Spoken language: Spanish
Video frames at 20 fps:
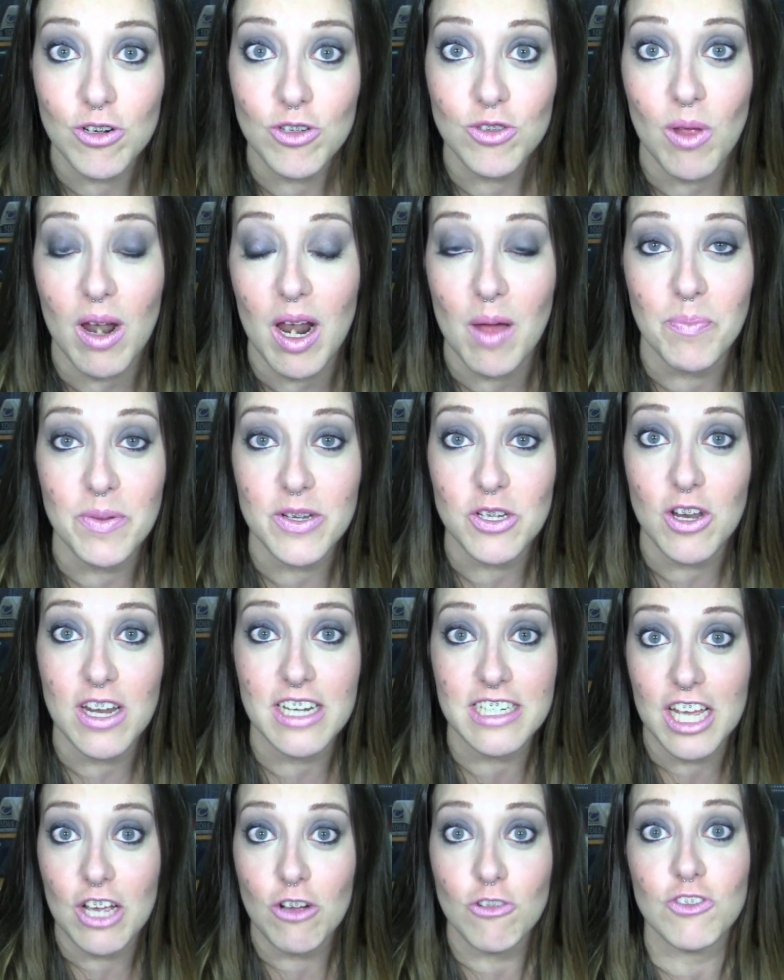con todas las
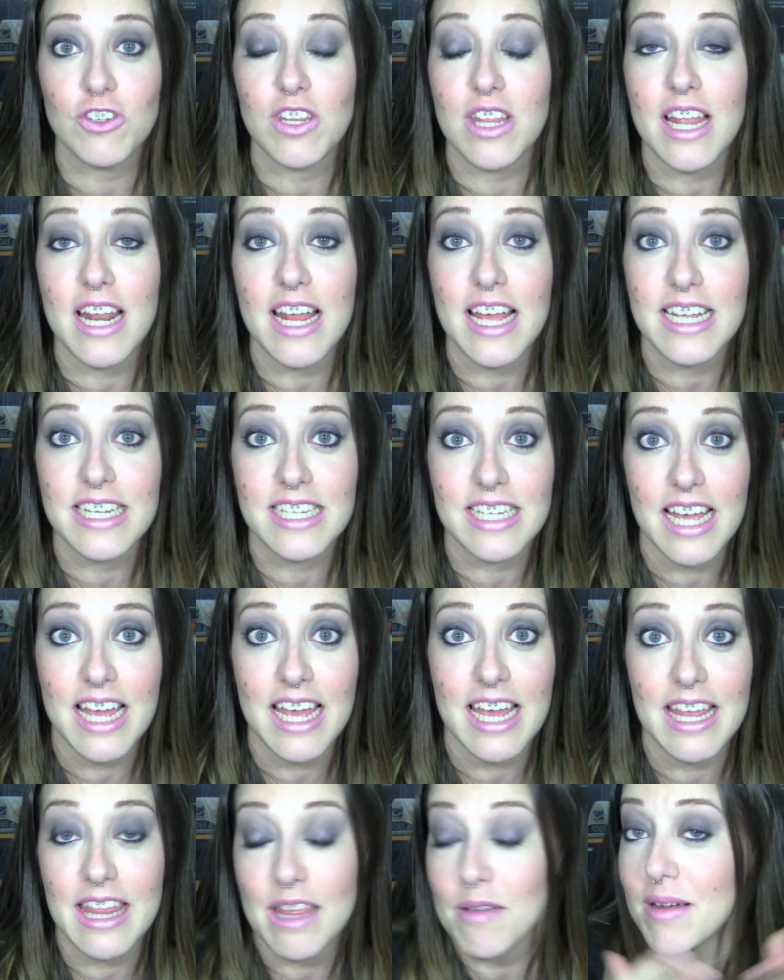personas que consideréis
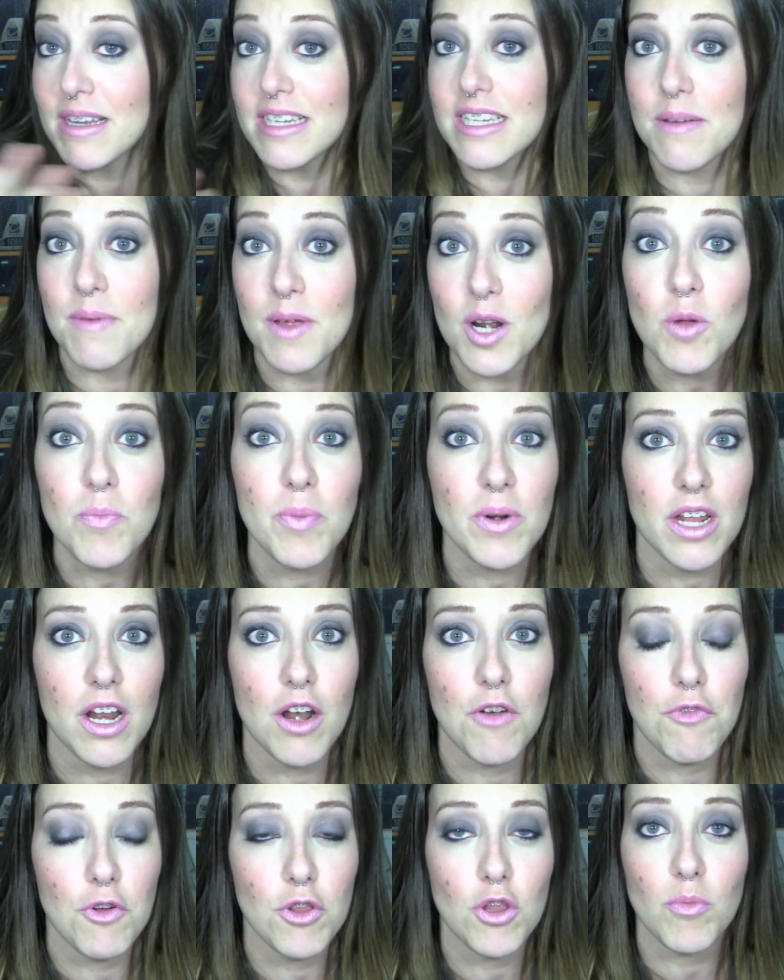que deban saberlo, porque en
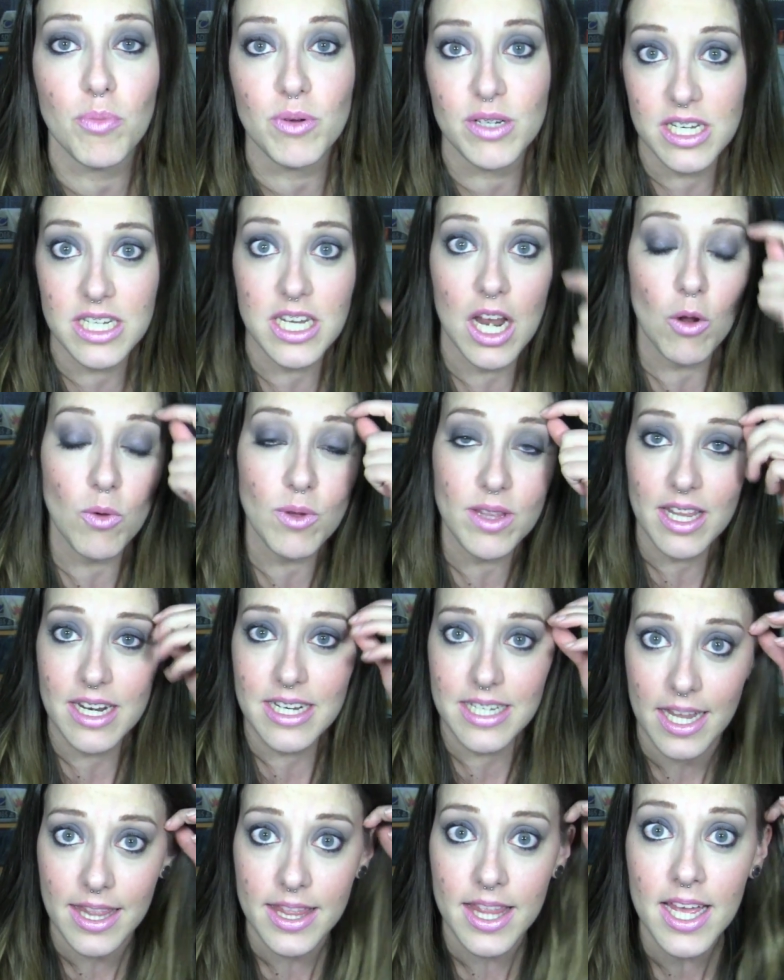el fondo pues es algo
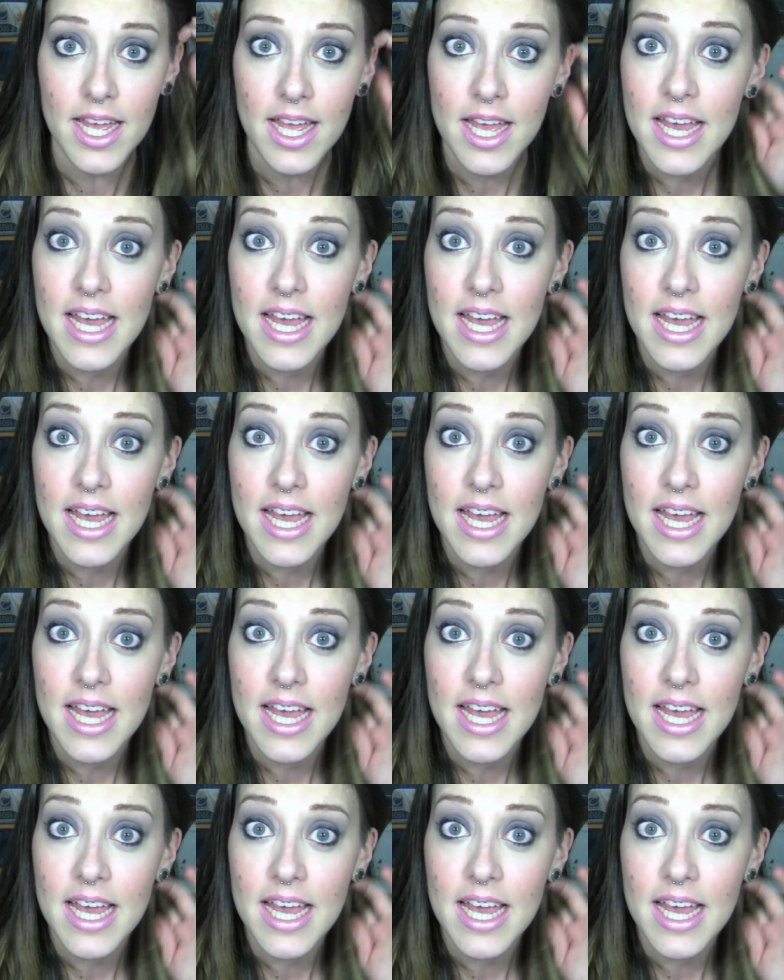interesante,